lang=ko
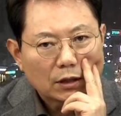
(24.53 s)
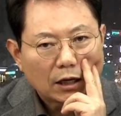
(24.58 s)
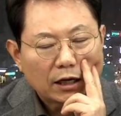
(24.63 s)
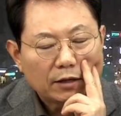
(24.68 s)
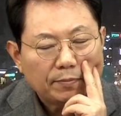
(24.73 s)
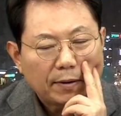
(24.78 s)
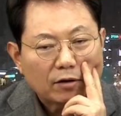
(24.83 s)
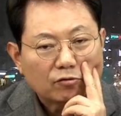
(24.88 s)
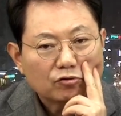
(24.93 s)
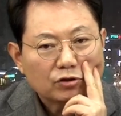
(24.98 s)

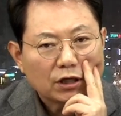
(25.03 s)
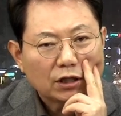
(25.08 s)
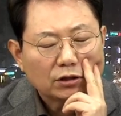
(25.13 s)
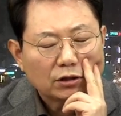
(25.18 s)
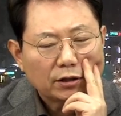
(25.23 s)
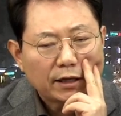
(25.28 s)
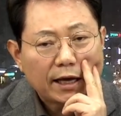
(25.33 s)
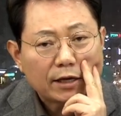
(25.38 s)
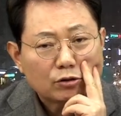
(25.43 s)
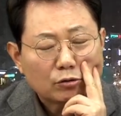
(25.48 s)
아니 바꾸지
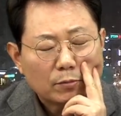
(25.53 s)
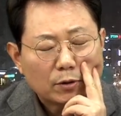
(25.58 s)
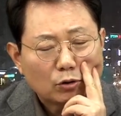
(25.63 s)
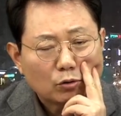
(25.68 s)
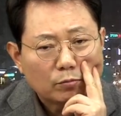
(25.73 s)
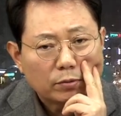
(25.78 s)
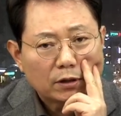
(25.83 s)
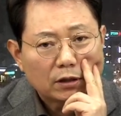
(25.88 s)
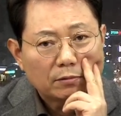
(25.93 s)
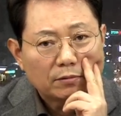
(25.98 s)
않더라도 해석만
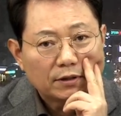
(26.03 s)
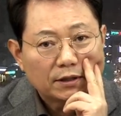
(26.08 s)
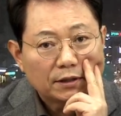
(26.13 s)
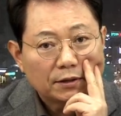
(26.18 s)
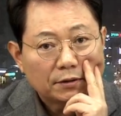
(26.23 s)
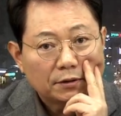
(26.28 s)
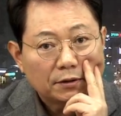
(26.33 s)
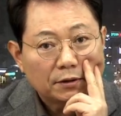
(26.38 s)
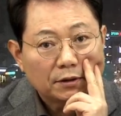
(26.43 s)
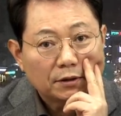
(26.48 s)
똑바로 하면
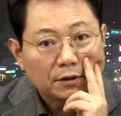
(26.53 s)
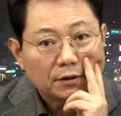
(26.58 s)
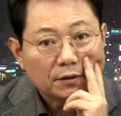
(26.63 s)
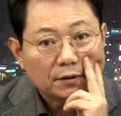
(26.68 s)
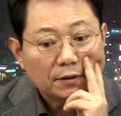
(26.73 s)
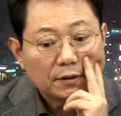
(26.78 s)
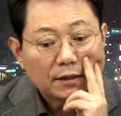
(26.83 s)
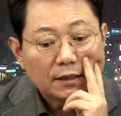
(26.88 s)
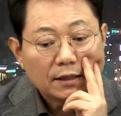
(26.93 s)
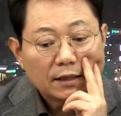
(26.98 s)
돼요.
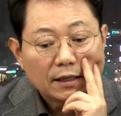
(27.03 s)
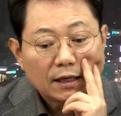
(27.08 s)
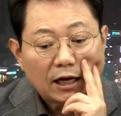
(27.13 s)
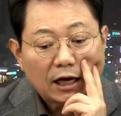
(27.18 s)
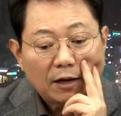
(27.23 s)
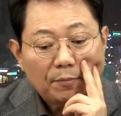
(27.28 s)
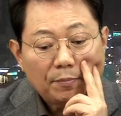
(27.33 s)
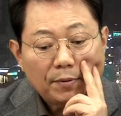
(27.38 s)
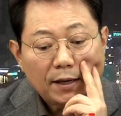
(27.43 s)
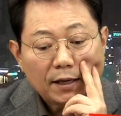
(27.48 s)

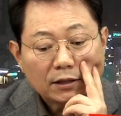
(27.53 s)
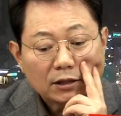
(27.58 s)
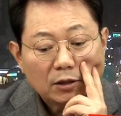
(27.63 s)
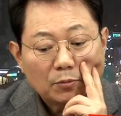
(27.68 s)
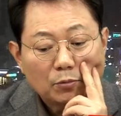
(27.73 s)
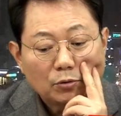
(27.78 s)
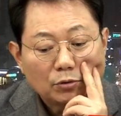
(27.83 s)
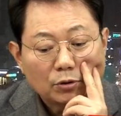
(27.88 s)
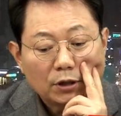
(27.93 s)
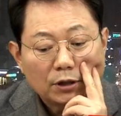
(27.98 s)
앞에
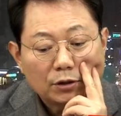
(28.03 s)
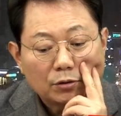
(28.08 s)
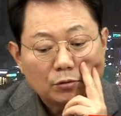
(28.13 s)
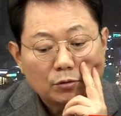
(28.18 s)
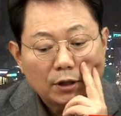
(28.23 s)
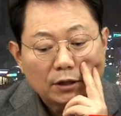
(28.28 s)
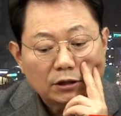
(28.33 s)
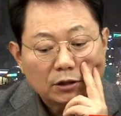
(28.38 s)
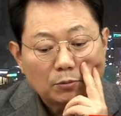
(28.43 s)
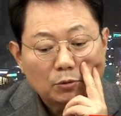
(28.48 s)
횡단보도가
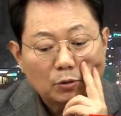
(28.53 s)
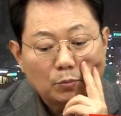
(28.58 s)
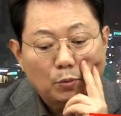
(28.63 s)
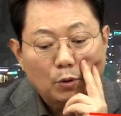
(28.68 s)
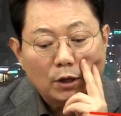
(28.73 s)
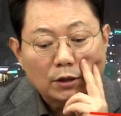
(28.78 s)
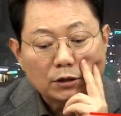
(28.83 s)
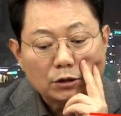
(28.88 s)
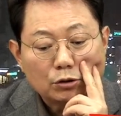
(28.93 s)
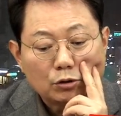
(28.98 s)
있고 횡단보도
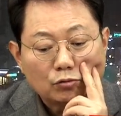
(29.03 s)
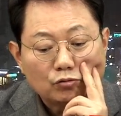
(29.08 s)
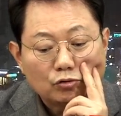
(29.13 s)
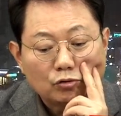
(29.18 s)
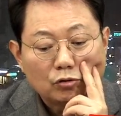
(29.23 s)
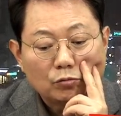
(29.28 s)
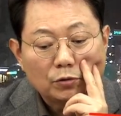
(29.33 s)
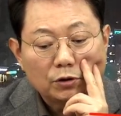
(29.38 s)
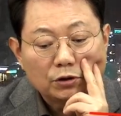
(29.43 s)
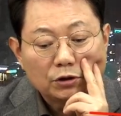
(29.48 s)
보행지 신호
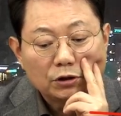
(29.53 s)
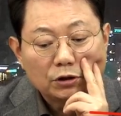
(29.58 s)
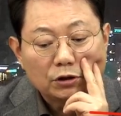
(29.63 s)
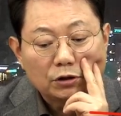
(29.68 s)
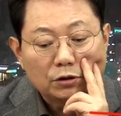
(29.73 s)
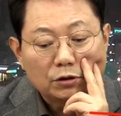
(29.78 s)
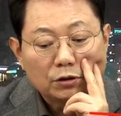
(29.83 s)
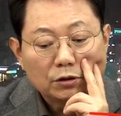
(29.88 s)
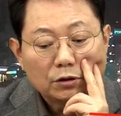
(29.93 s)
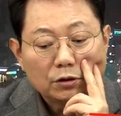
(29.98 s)

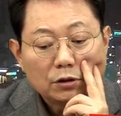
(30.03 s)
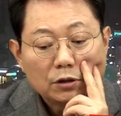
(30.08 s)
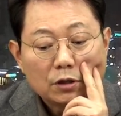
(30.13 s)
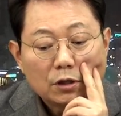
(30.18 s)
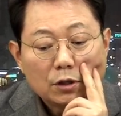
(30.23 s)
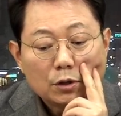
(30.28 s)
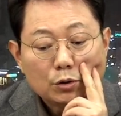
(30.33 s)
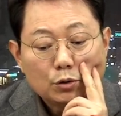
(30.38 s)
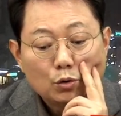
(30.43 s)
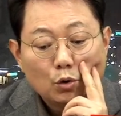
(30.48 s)
들어오면은
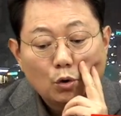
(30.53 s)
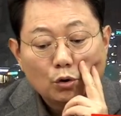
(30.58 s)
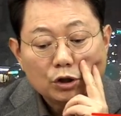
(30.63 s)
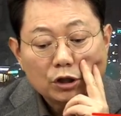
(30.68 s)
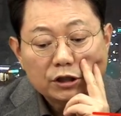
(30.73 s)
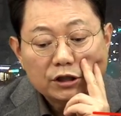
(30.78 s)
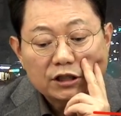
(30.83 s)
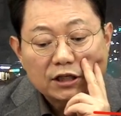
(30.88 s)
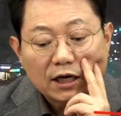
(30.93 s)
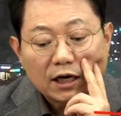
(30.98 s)

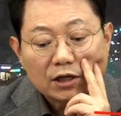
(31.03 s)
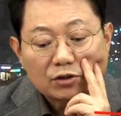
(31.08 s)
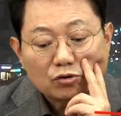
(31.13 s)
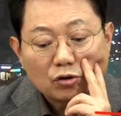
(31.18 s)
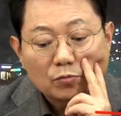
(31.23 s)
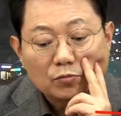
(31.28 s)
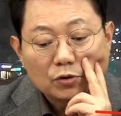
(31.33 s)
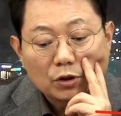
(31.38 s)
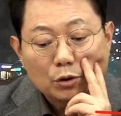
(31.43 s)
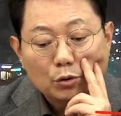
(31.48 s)
여길 지나갈 수
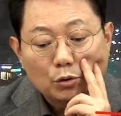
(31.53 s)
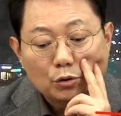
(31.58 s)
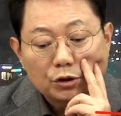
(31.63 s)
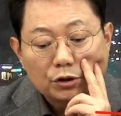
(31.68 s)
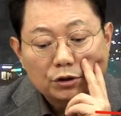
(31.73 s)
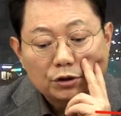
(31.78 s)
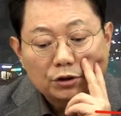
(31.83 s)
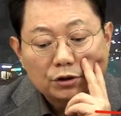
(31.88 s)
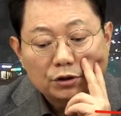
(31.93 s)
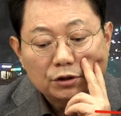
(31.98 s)
없는 거예요.
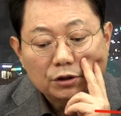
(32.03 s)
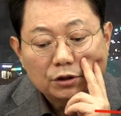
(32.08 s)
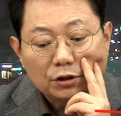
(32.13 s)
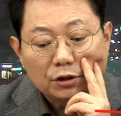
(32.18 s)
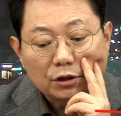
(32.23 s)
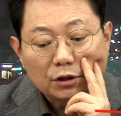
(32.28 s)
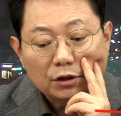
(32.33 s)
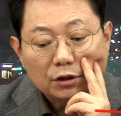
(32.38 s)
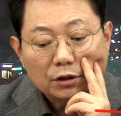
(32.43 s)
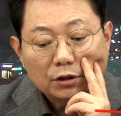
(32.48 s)

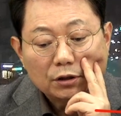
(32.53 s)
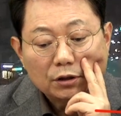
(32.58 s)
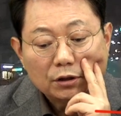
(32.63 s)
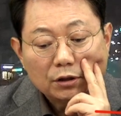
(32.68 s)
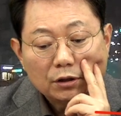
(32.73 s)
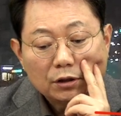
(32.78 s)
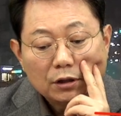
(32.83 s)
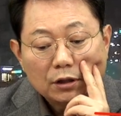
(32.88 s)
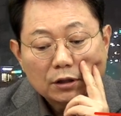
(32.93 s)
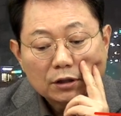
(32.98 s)
여기를.
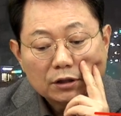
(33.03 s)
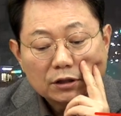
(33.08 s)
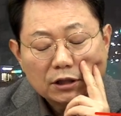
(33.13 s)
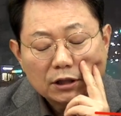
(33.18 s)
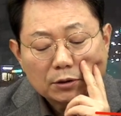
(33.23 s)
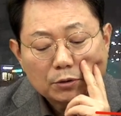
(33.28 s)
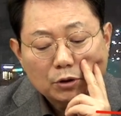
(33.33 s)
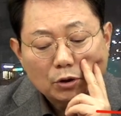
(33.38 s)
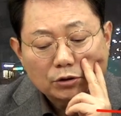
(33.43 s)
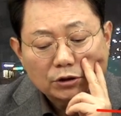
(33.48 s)

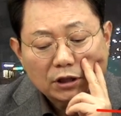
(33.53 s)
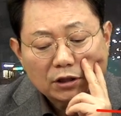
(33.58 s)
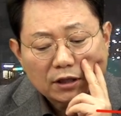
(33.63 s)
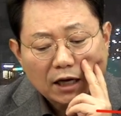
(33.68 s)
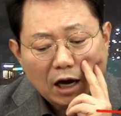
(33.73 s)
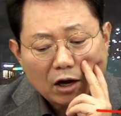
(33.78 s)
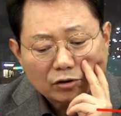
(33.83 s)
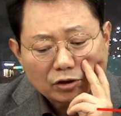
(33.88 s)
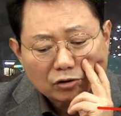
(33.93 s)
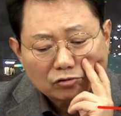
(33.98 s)
근데 경찰은
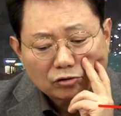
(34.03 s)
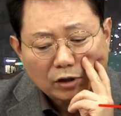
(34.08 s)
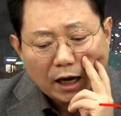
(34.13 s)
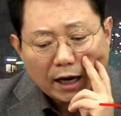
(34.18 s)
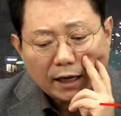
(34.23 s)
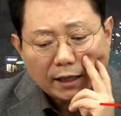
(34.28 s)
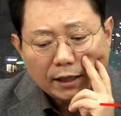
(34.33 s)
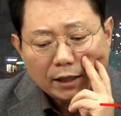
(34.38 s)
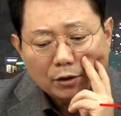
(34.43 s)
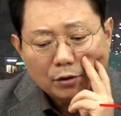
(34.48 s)
가, 자꾸
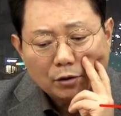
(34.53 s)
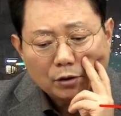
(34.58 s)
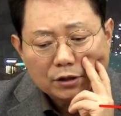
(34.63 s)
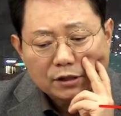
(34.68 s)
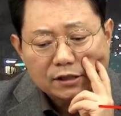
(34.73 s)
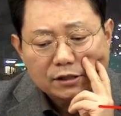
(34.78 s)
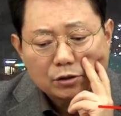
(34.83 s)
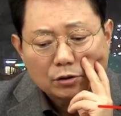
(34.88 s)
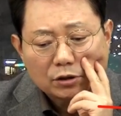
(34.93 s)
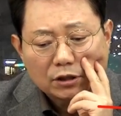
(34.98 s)
가래요.
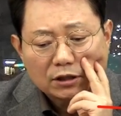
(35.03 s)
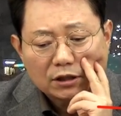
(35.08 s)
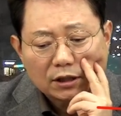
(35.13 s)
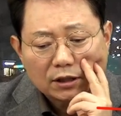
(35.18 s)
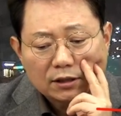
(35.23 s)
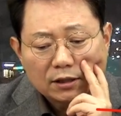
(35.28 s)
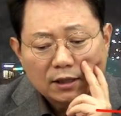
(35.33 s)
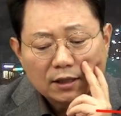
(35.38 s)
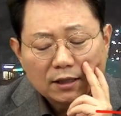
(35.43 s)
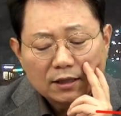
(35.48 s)
일시정지
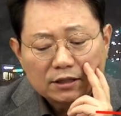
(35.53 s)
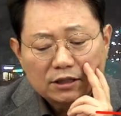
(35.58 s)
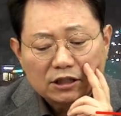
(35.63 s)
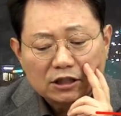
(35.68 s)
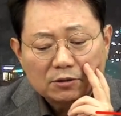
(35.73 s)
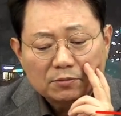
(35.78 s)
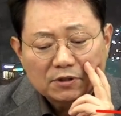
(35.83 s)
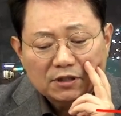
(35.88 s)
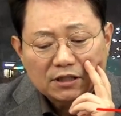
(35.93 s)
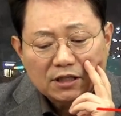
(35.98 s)
했다가
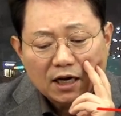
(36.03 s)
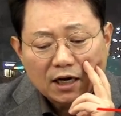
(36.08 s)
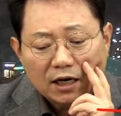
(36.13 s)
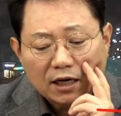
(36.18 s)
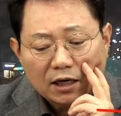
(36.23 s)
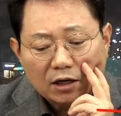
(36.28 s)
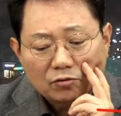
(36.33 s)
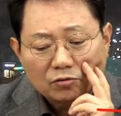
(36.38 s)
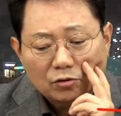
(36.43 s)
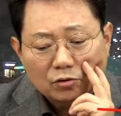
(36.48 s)
지금은 그냥
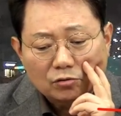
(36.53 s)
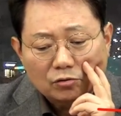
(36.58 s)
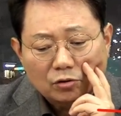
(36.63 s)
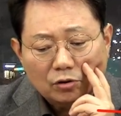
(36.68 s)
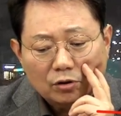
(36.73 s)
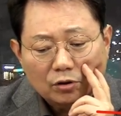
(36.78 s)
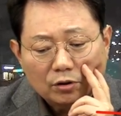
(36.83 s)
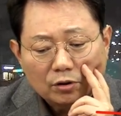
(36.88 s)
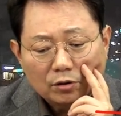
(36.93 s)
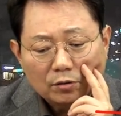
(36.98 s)
가라
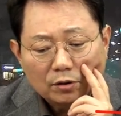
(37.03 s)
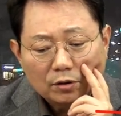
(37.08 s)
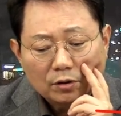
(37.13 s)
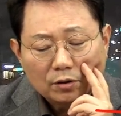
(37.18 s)
그러고